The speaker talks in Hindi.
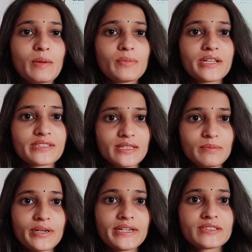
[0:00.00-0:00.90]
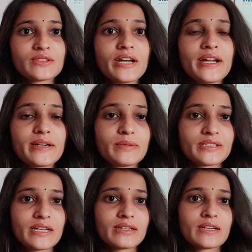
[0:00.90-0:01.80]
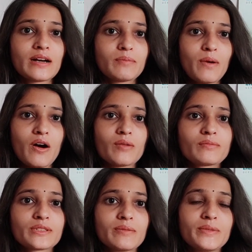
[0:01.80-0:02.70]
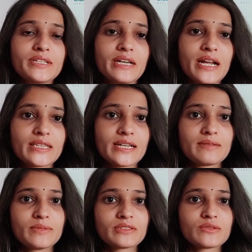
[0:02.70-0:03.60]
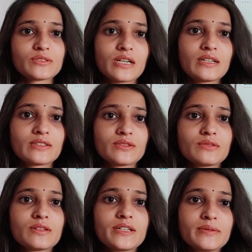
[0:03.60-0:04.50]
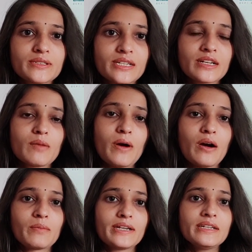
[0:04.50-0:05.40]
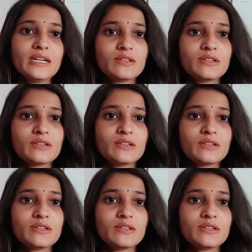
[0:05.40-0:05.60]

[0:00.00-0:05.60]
अपना सेपरेट जो है एडमिशन का फॉर्म सबमिट कराता है मीन्स उसका जो एडमिशन का फॉर्म है